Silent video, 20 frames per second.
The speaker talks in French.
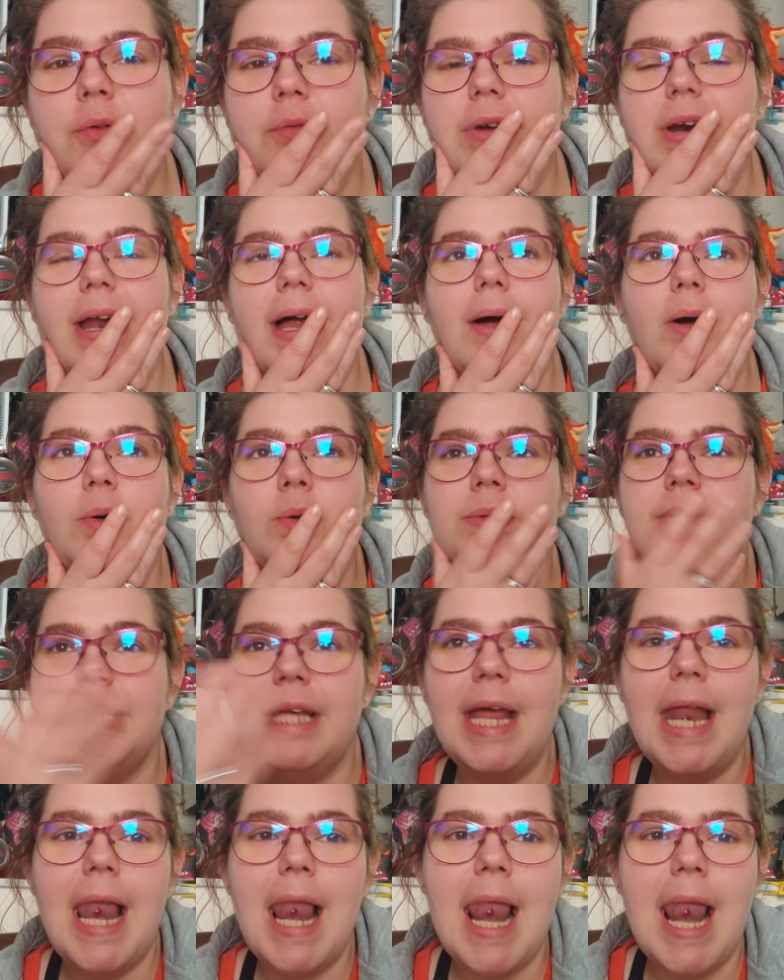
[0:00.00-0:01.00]
Voilà, on
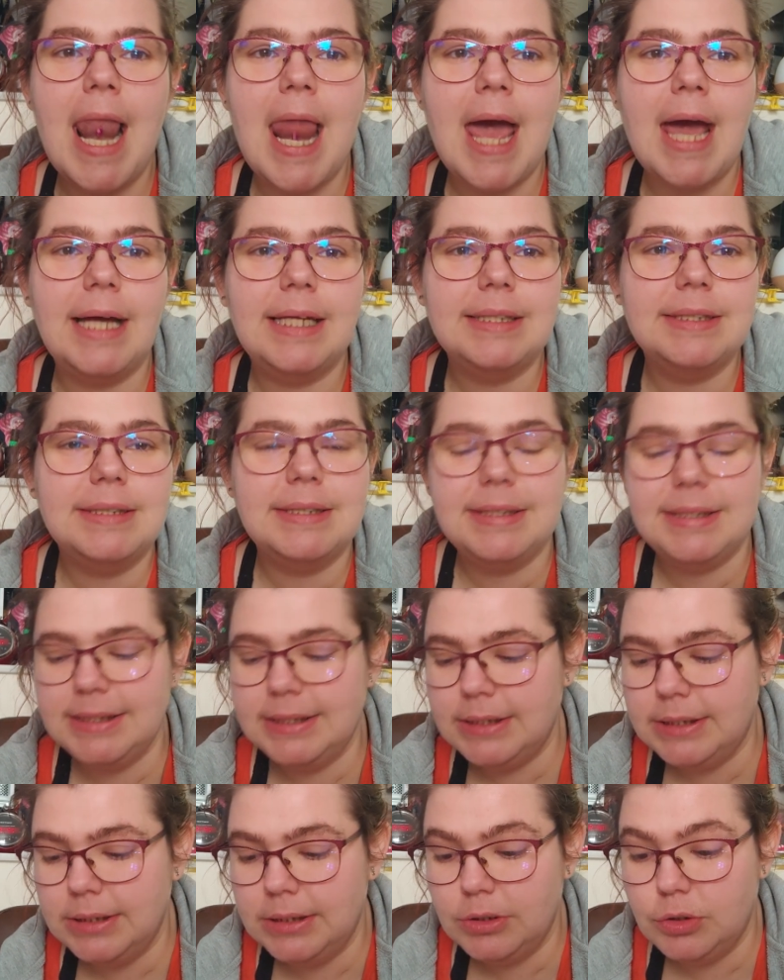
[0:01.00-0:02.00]
est
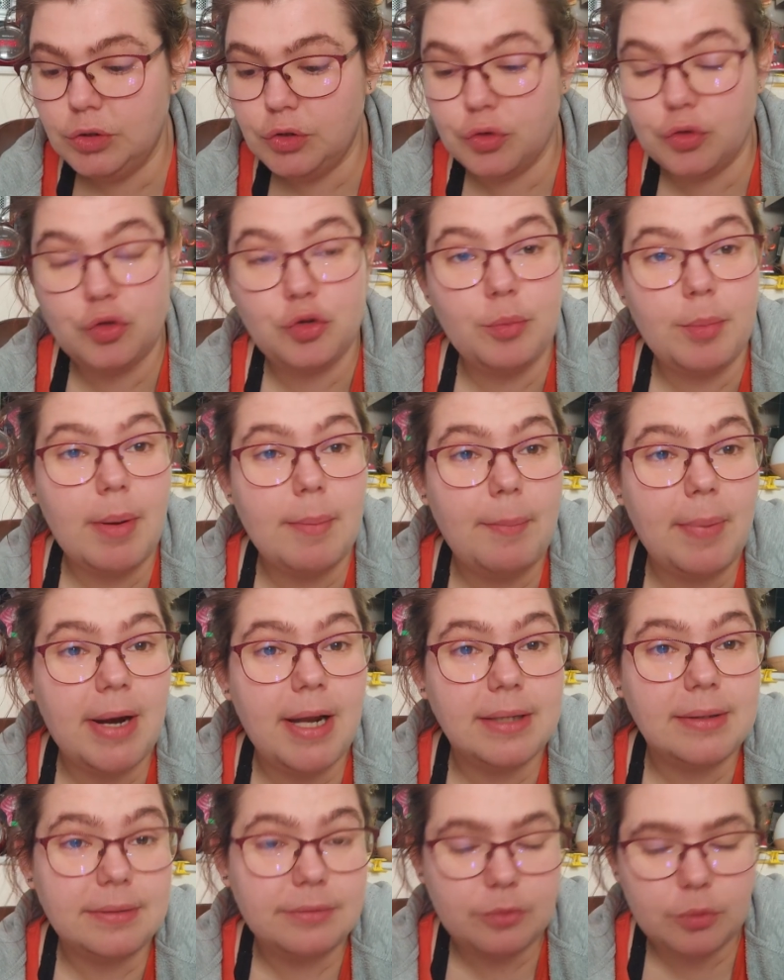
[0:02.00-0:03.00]
lundi, je ne sais même pas
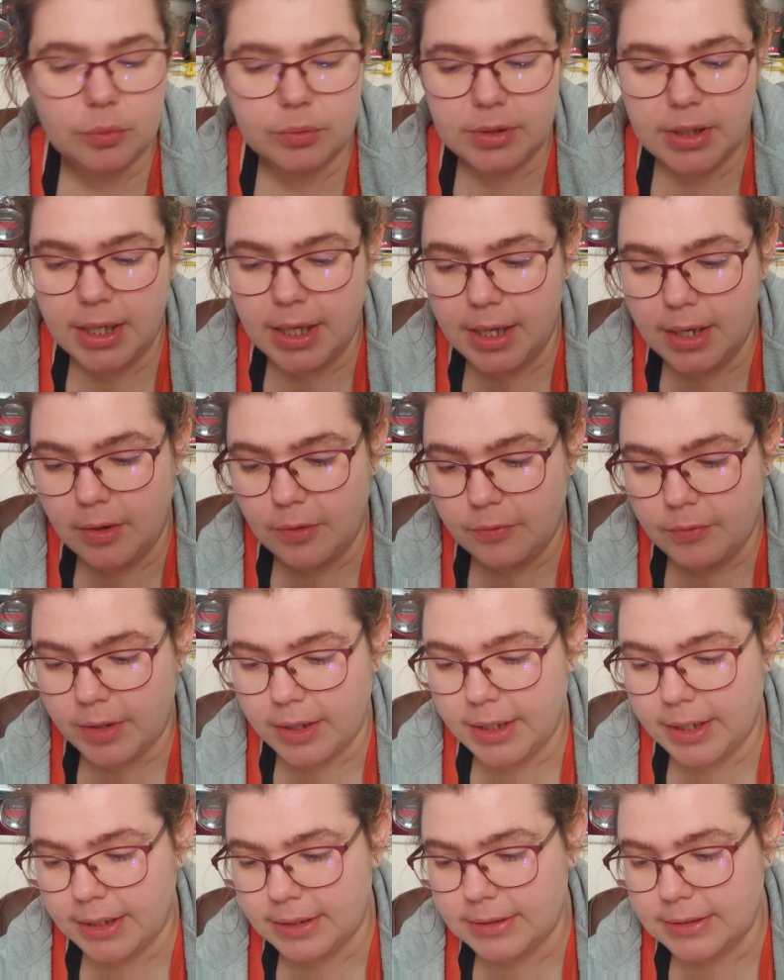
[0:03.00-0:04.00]
la date qu'on est, on va
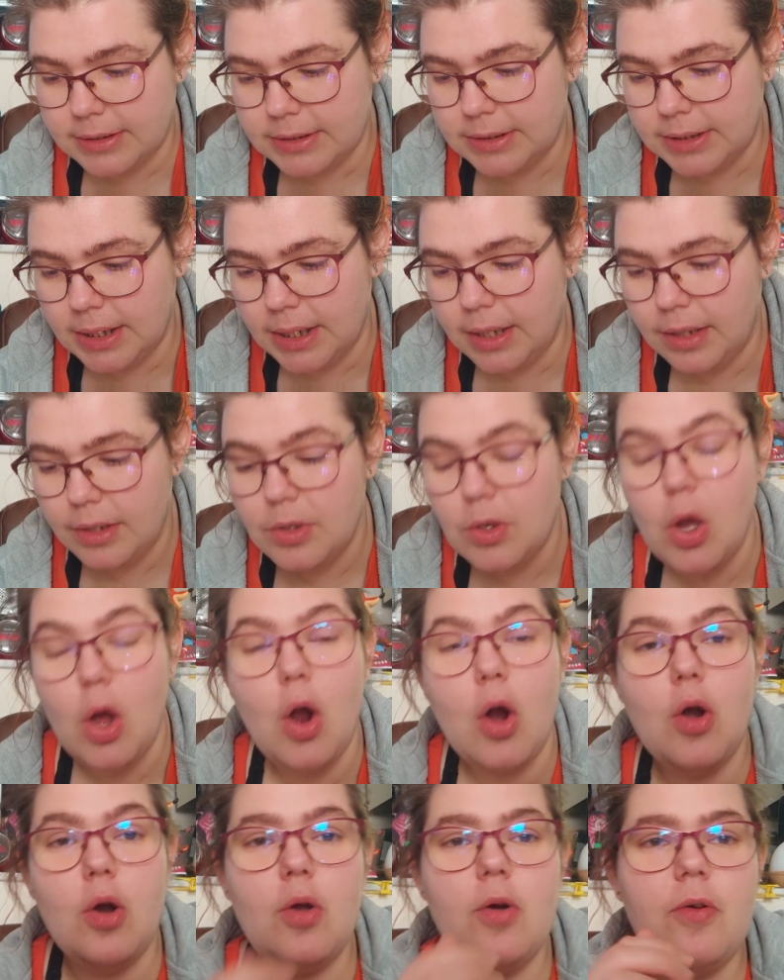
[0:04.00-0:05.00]
regarder ça.
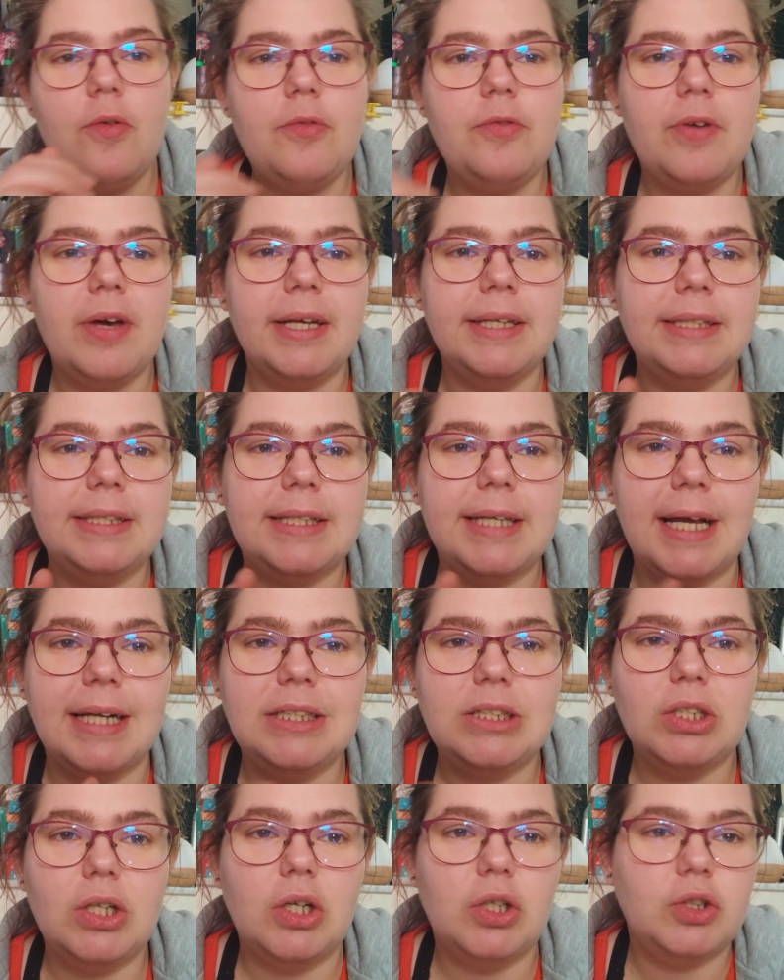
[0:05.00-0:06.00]
Le
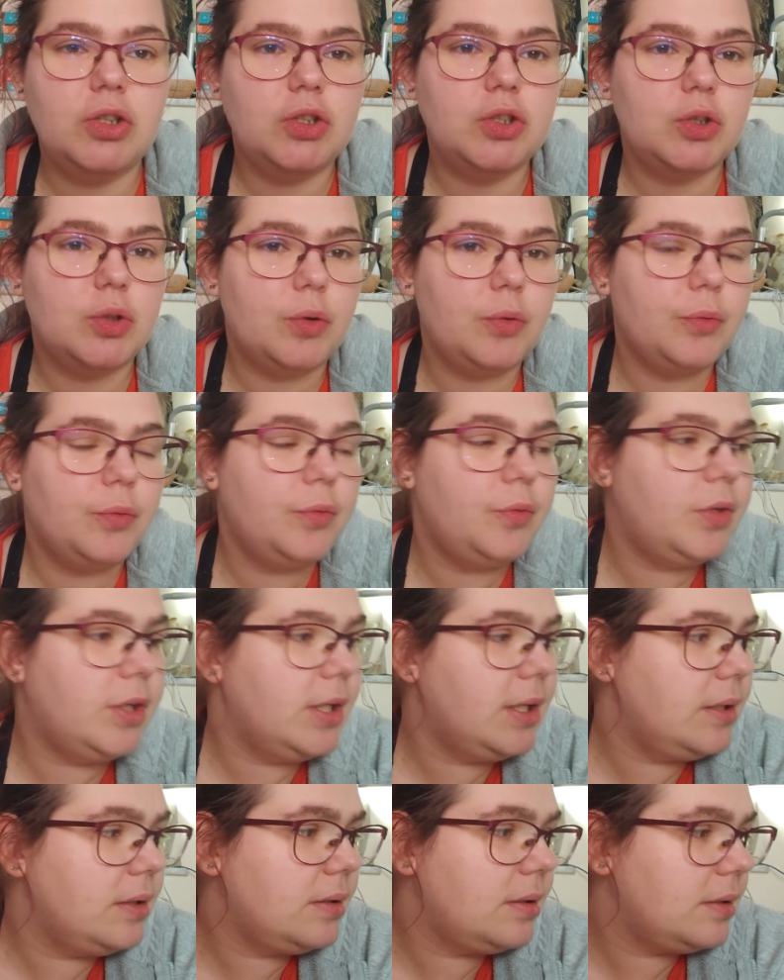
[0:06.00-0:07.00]
24
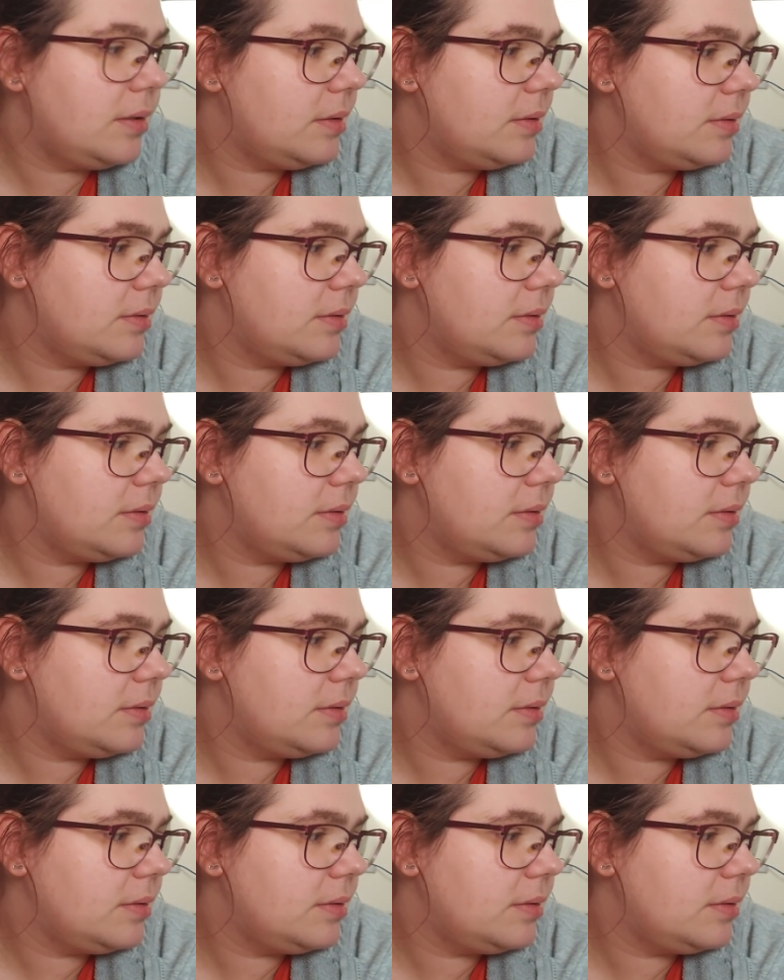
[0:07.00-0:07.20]
janvier,